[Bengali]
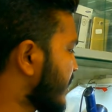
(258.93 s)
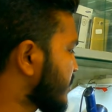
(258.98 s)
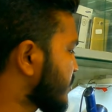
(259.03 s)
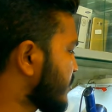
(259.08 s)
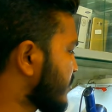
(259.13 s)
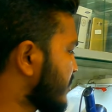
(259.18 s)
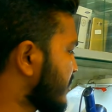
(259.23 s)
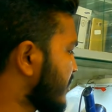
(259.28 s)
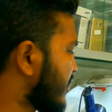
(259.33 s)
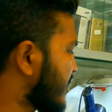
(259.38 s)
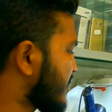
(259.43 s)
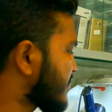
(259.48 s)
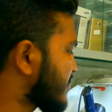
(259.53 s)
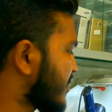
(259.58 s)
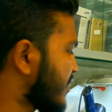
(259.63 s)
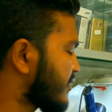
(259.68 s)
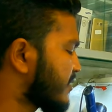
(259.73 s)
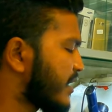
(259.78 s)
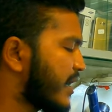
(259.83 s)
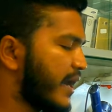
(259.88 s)
বাসনে শুনে
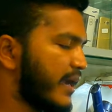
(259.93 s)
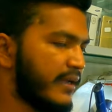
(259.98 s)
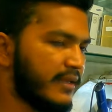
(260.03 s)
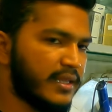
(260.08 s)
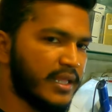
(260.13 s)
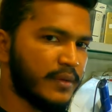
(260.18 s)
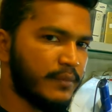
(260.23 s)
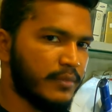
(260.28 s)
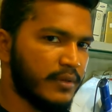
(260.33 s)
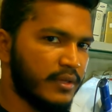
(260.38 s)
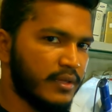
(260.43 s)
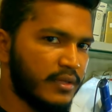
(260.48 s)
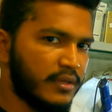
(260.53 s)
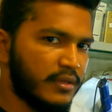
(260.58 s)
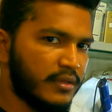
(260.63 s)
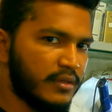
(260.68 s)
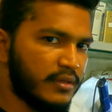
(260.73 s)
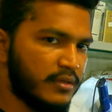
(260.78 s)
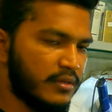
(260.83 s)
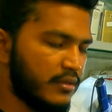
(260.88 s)
স্টারটা হাইট থাকবে
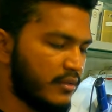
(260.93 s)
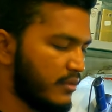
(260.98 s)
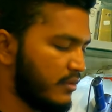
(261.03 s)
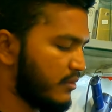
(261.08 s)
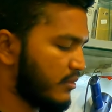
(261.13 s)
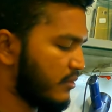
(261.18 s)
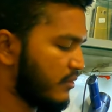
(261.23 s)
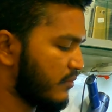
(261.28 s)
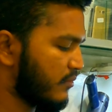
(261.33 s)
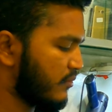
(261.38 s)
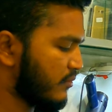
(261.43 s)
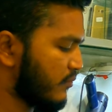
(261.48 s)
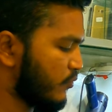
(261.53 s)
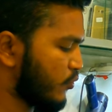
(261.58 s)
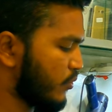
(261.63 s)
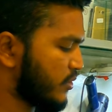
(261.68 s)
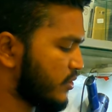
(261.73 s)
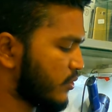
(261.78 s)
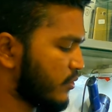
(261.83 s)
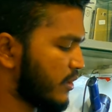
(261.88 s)

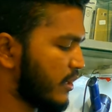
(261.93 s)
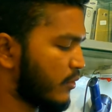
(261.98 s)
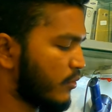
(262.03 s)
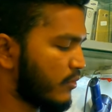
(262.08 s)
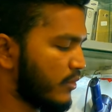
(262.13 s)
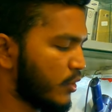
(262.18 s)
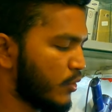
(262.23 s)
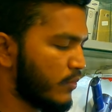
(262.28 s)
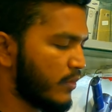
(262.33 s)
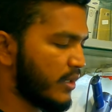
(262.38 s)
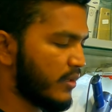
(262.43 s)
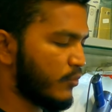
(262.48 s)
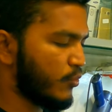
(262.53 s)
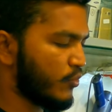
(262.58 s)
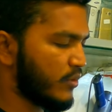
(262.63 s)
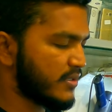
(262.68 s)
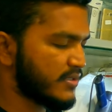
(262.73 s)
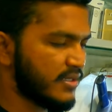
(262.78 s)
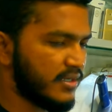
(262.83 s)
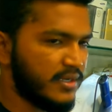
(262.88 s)
মোবাইল যখন এখন রিকোয়ারি
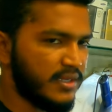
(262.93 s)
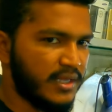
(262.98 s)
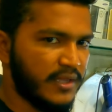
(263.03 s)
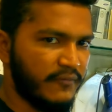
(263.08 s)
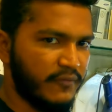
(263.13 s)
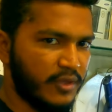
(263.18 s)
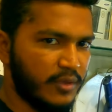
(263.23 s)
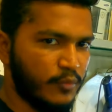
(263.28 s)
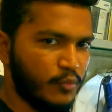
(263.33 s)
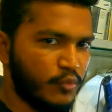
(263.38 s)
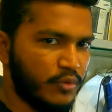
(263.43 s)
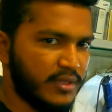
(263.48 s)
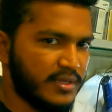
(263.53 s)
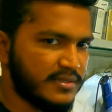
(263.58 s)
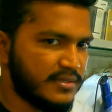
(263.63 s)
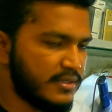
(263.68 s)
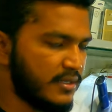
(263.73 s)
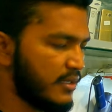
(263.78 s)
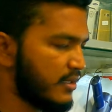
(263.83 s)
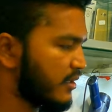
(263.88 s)
মুড আছে ডিএফএ মুডে
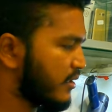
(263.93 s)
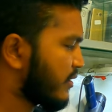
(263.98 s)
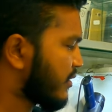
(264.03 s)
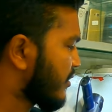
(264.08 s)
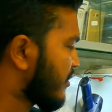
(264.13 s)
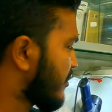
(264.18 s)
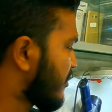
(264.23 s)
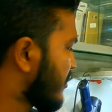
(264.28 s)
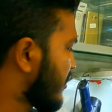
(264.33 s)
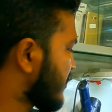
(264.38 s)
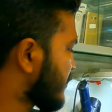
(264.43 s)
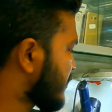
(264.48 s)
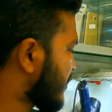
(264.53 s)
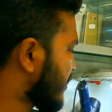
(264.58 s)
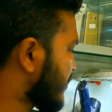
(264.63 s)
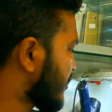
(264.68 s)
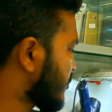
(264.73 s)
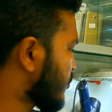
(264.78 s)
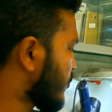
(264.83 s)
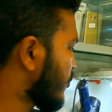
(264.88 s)
আছে
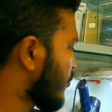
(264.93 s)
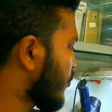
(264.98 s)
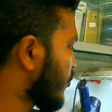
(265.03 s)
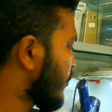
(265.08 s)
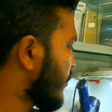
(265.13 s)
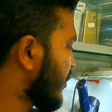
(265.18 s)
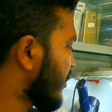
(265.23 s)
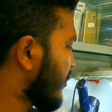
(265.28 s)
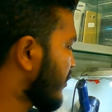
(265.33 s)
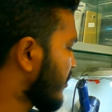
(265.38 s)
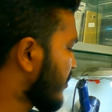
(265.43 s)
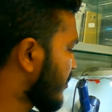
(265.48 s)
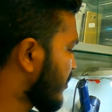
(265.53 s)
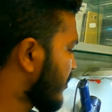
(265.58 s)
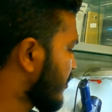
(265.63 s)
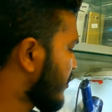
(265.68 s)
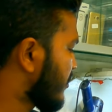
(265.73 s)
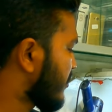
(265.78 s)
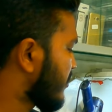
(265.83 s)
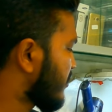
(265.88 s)
স্টার্টটা শো করবে
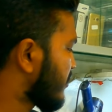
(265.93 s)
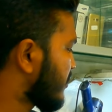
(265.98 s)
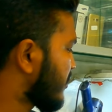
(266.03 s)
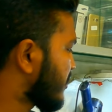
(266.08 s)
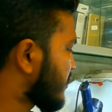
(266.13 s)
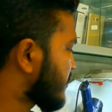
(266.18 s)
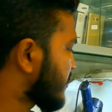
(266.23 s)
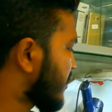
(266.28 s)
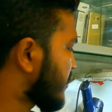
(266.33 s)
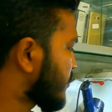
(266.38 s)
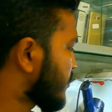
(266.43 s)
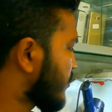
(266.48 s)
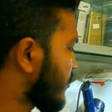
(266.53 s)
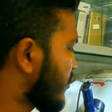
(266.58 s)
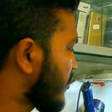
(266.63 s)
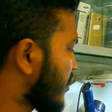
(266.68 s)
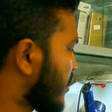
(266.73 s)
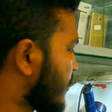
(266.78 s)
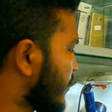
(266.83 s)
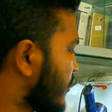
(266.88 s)
স্টার্ট শো
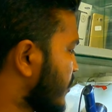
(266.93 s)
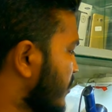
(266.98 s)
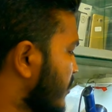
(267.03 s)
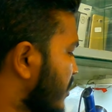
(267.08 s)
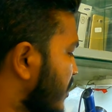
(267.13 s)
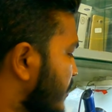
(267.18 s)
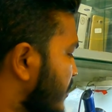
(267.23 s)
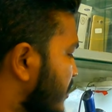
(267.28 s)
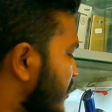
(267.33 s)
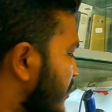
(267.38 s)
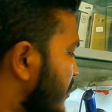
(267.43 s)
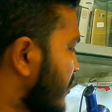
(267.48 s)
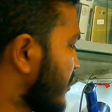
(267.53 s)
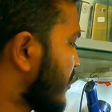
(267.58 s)
করার পর আমি